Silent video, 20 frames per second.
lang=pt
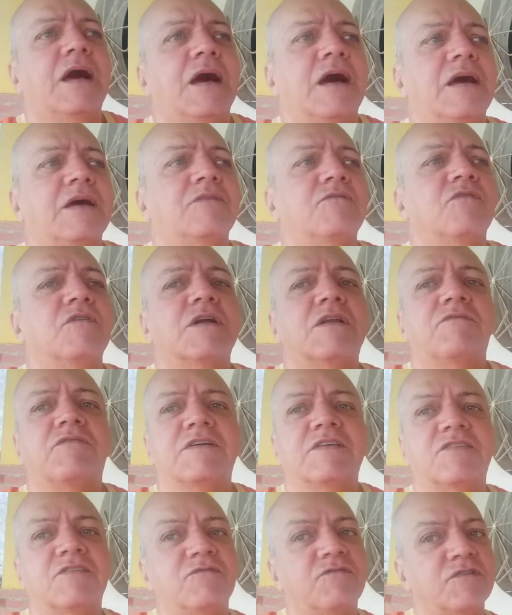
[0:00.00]
Aí vou
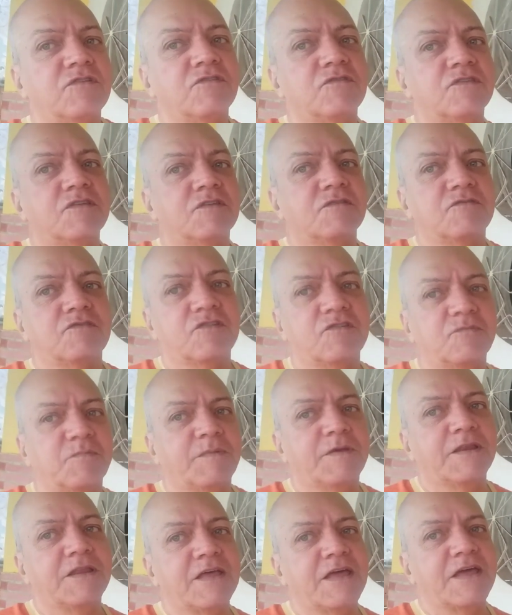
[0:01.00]
gravar esse videozinho de
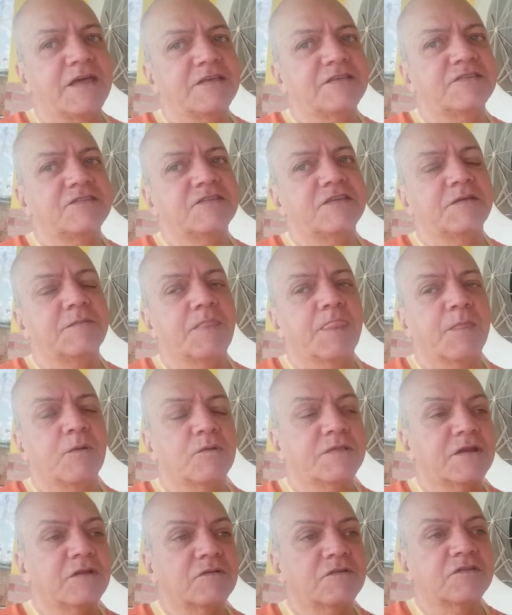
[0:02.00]
experiência.
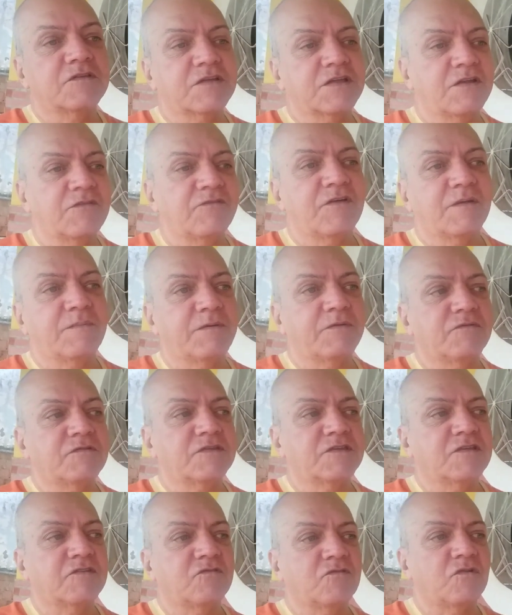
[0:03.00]
Outra coisa que eu queria falar para
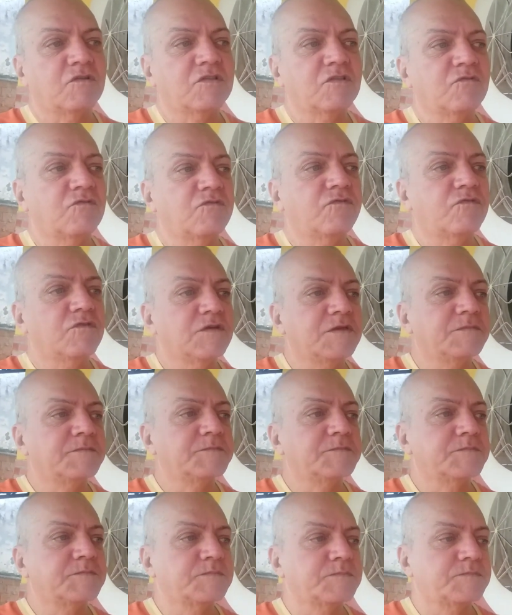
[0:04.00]
vocês, ontem eu fui
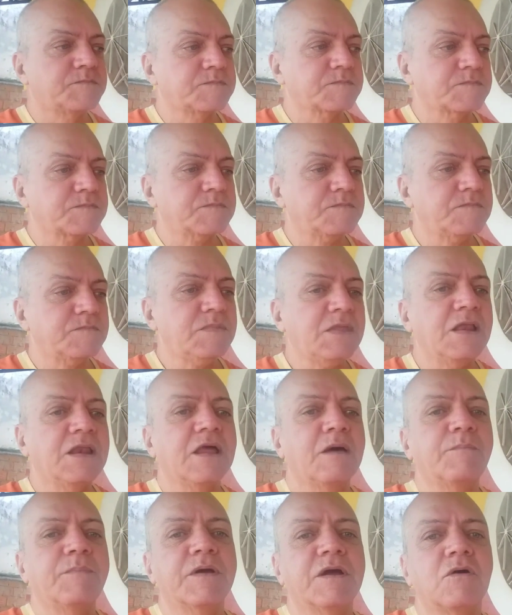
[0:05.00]

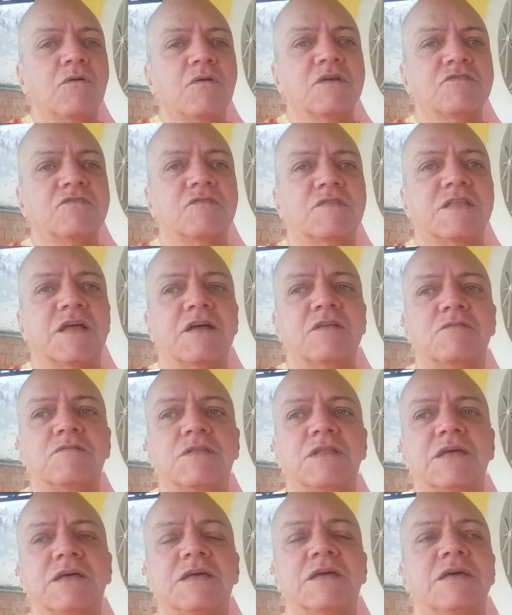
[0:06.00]
lá pegar o resultado,
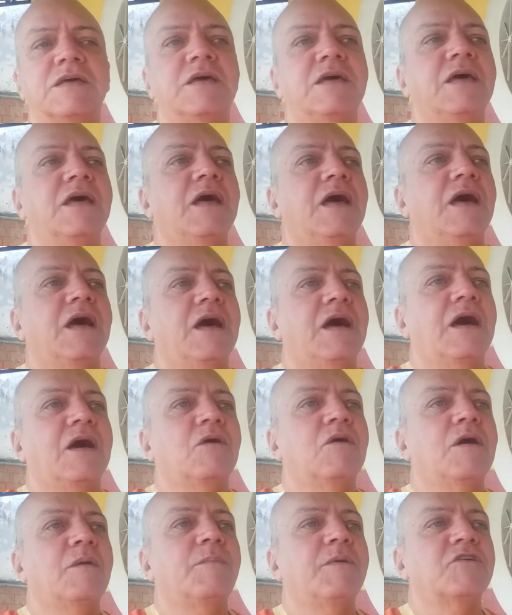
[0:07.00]
né?
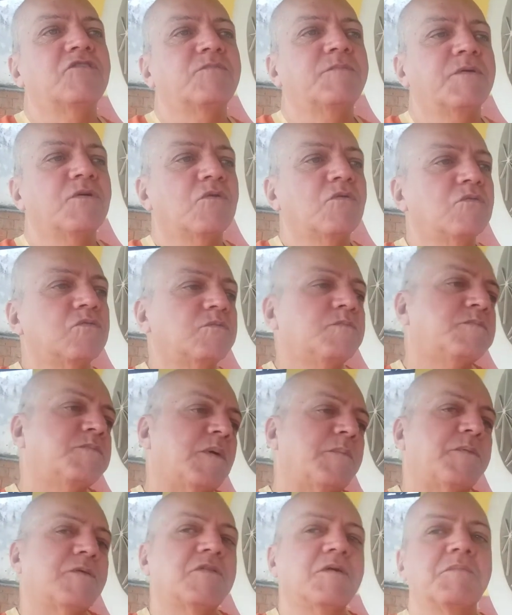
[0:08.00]
Aí o rapaz pegou o
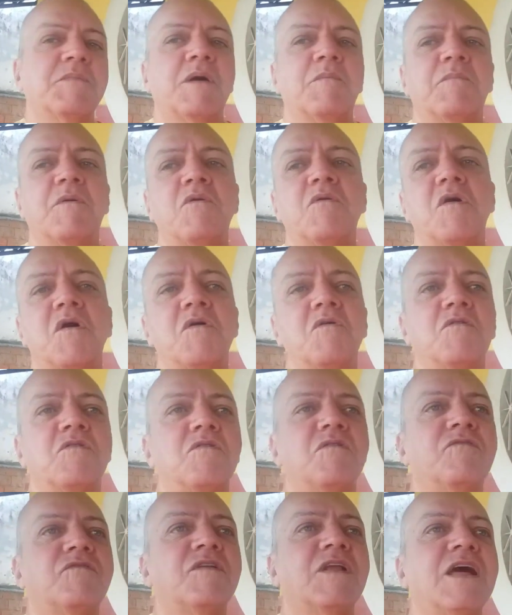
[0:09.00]
papel da minha mão, aí
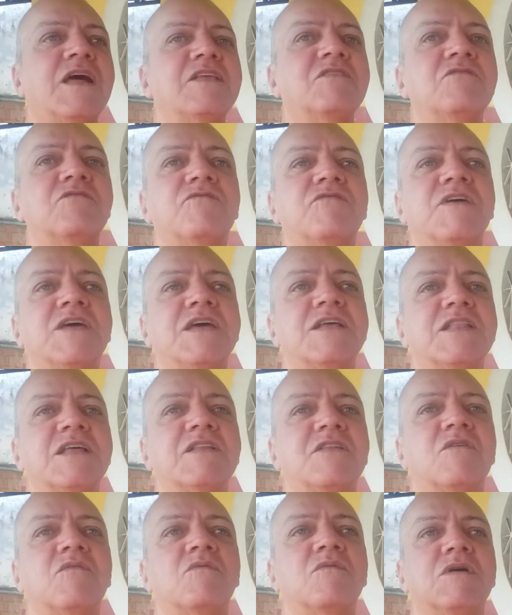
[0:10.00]
olhou e falou, ah, não veio
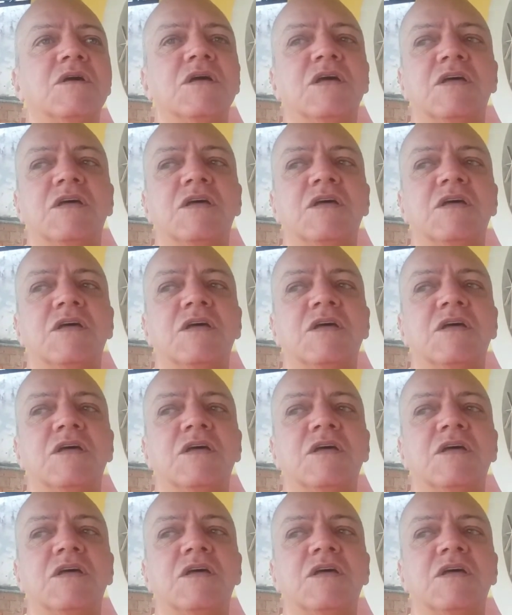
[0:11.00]
ainda não,